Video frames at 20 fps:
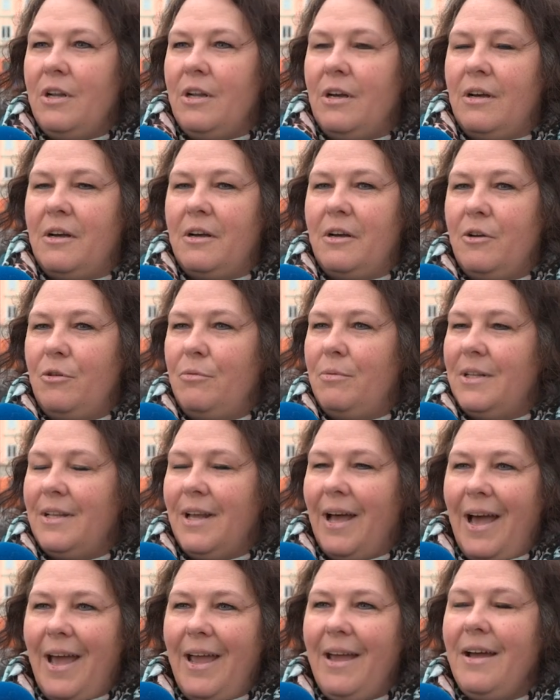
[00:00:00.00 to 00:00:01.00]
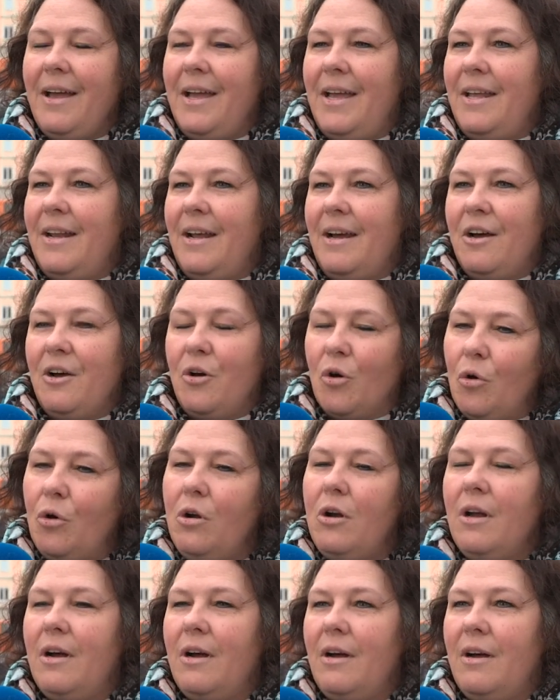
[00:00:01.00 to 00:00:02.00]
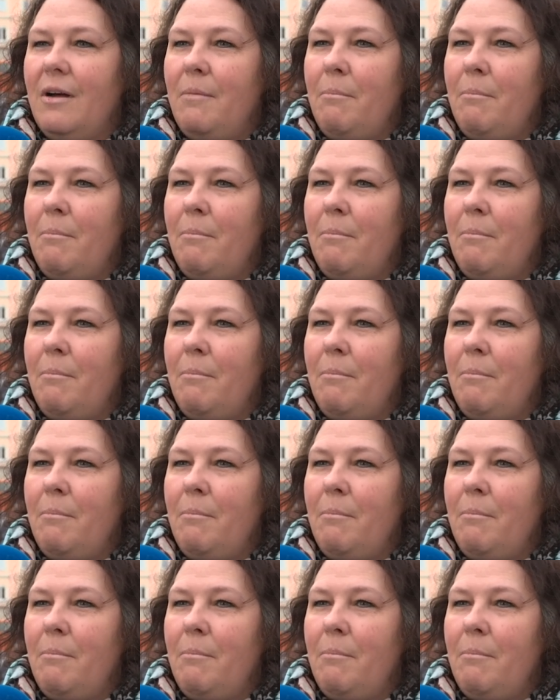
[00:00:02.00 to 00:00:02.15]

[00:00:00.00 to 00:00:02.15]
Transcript: äh, über Dreiräder, Roller,